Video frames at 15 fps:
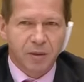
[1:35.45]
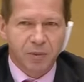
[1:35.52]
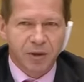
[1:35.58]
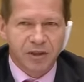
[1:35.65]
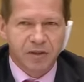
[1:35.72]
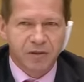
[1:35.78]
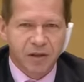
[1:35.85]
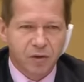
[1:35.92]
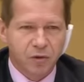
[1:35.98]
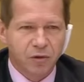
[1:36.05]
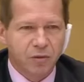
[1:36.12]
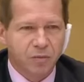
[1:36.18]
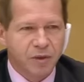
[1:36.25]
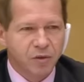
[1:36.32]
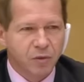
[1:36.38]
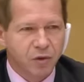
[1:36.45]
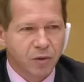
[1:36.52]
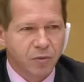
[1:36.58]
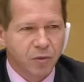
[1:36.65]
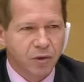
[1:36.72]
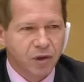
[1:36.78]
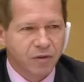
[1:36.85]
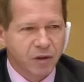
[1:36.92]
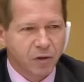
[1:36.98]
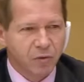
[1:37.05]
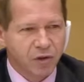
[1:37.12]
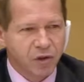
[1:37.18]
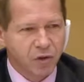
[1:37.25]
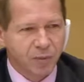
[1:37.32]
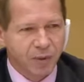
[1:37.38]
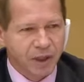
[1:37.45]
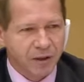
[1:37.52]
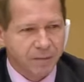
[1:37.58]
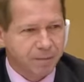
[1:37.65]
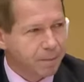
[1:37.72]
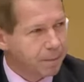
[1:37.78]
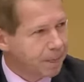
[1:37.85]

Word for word: la préservation de notre maison commune avec une fiche de paye.